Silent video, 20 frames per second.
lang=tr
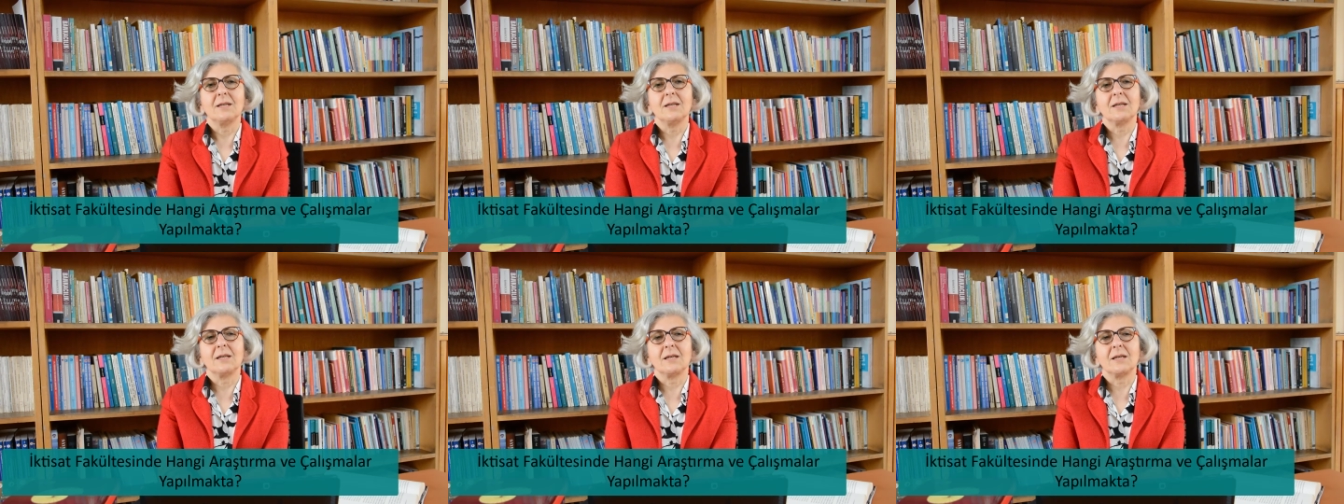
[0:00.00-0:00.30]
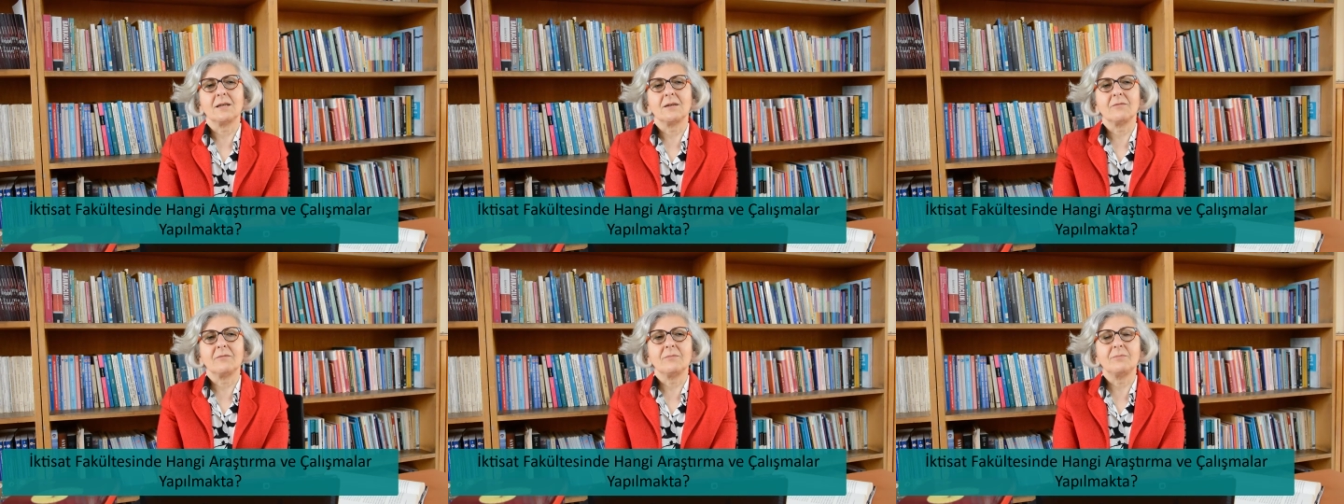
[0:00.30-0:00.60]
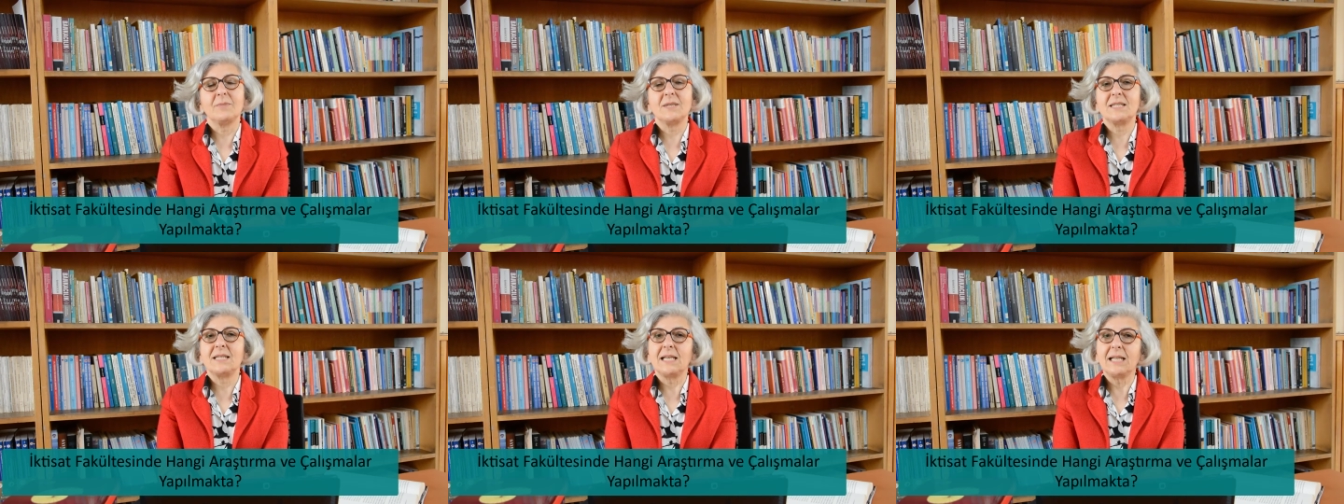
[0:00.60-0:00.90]
e,
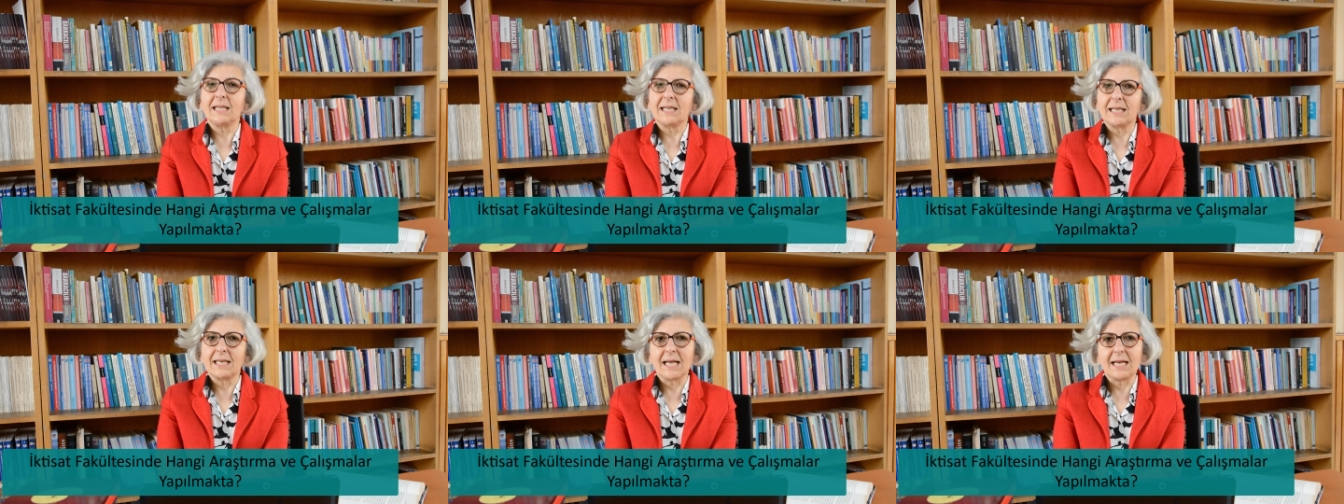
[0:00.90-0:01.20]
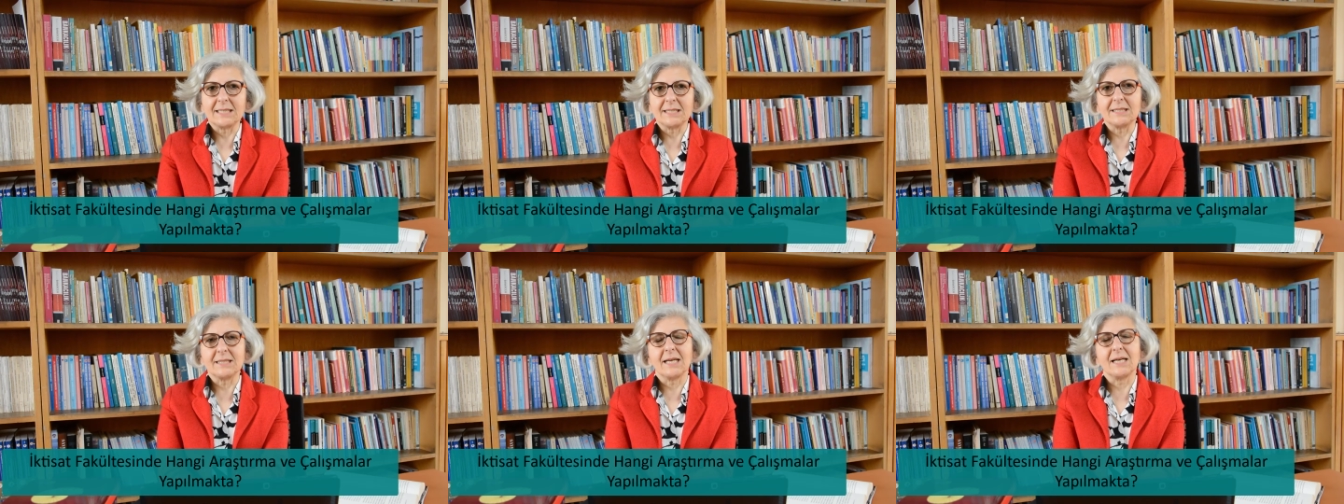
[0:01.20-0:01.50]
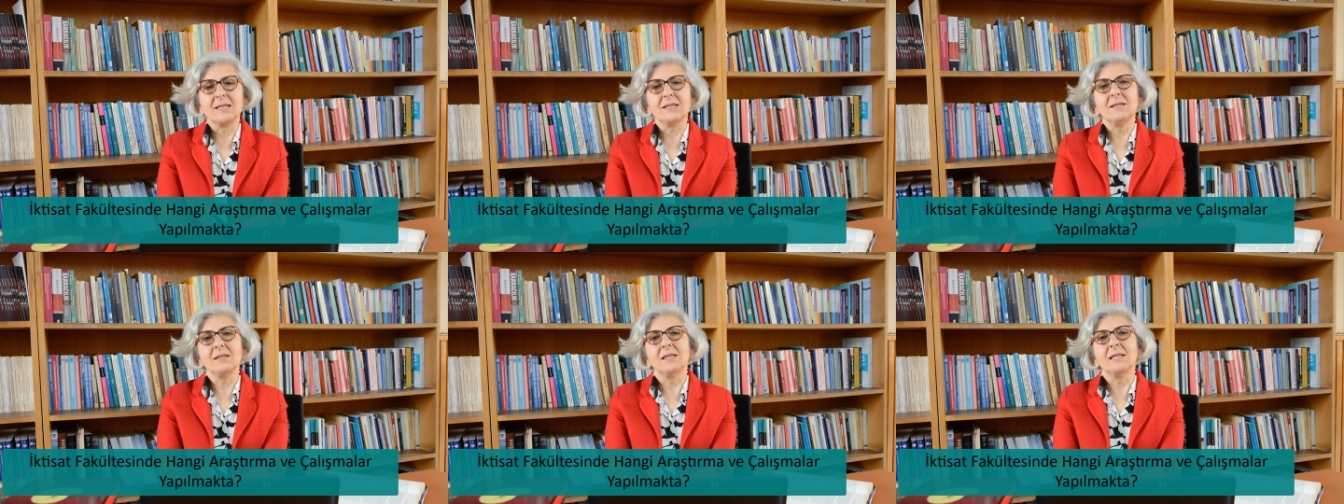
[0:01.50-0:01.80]
bizi
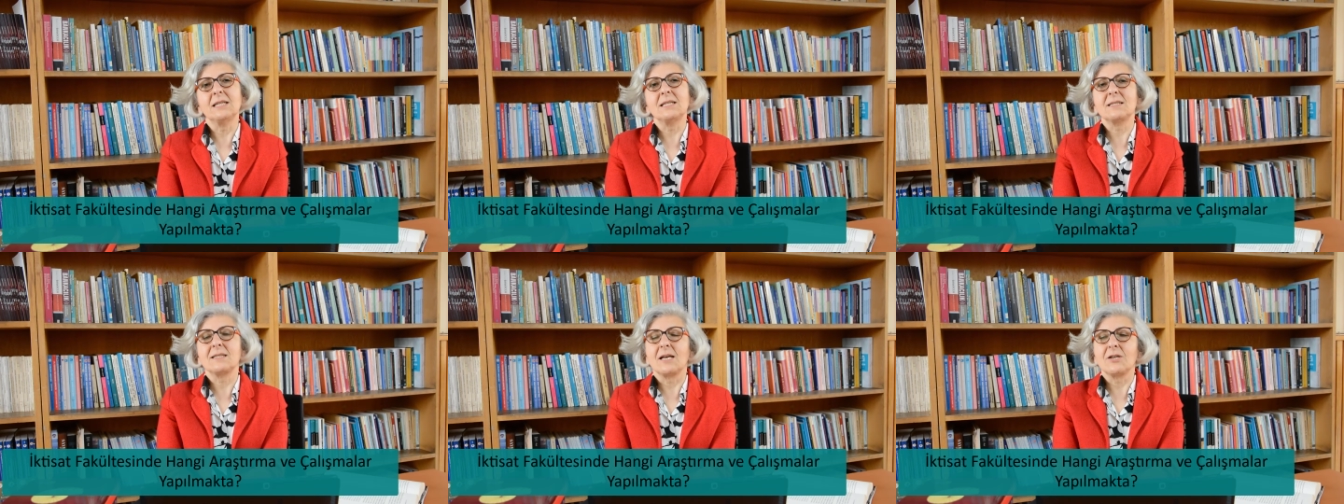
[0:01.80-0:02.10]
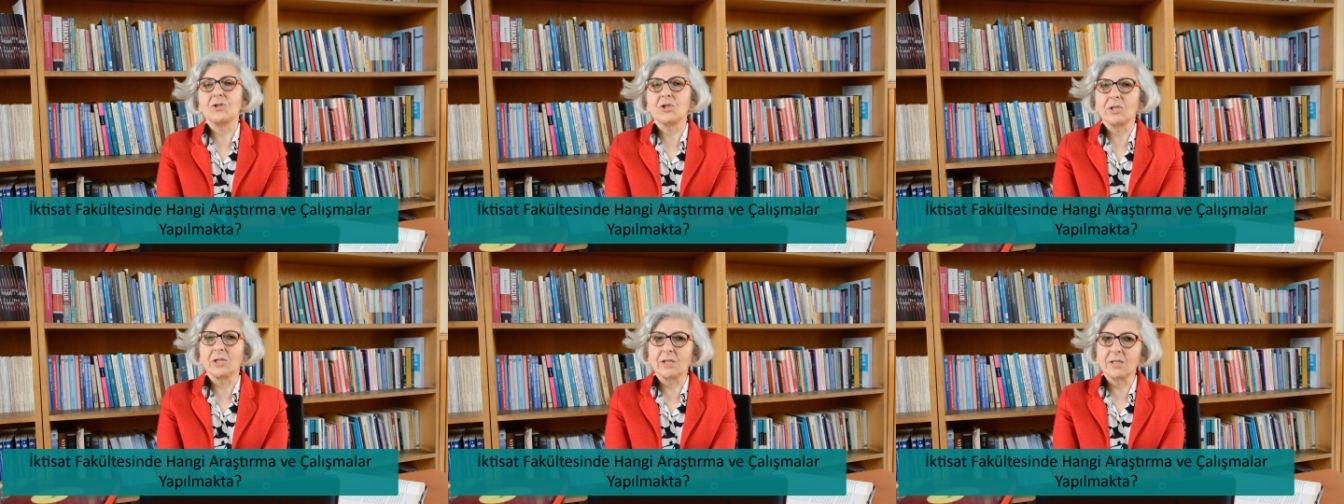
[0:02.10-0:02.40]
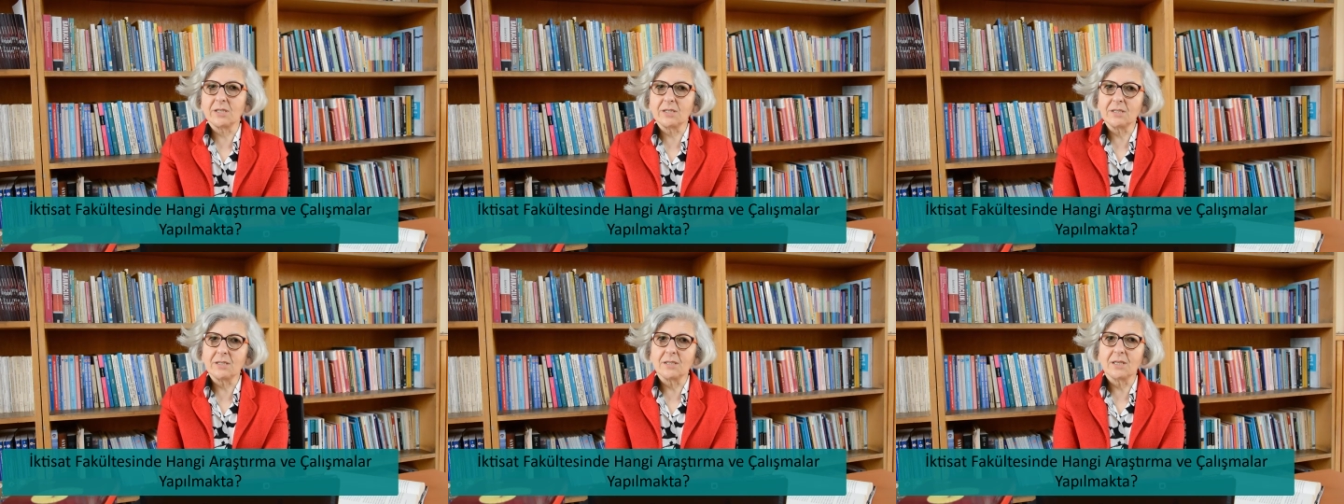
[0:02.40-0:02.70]
ilgilendiren,
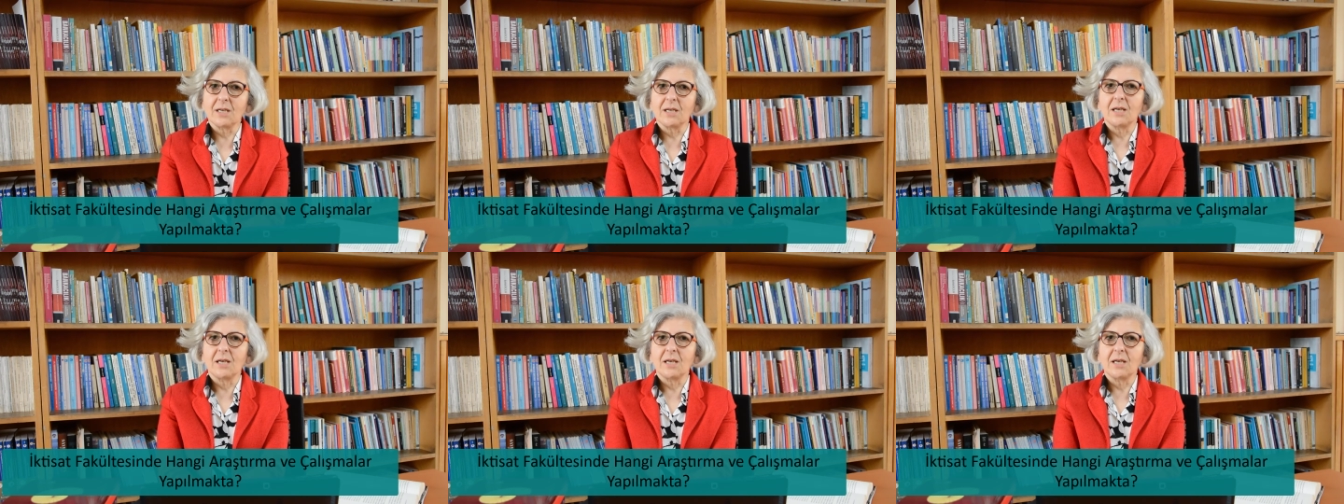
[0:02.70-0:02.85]
iktisatçıların